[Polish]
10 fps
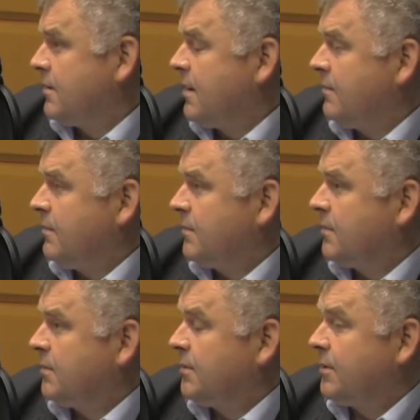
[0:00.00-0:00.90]
Tam
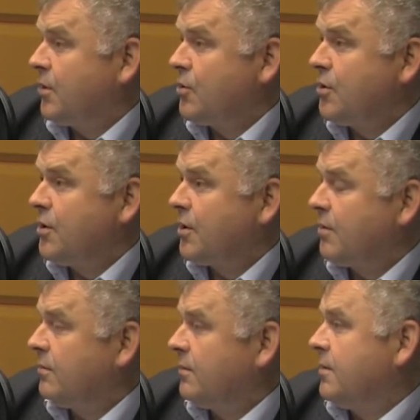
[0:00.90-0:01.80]
rodzili
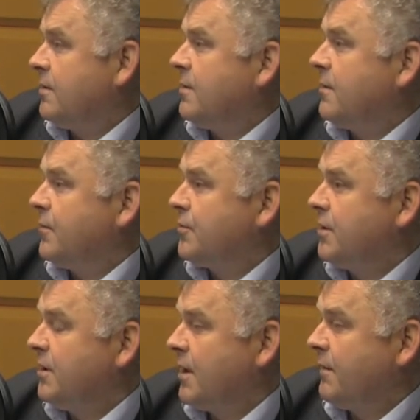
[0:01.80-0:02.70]
się i
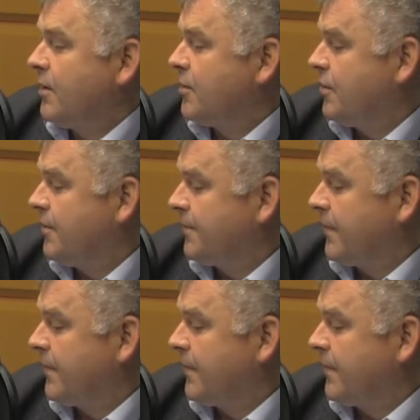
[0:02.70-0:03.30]
tworzyli najwięksi,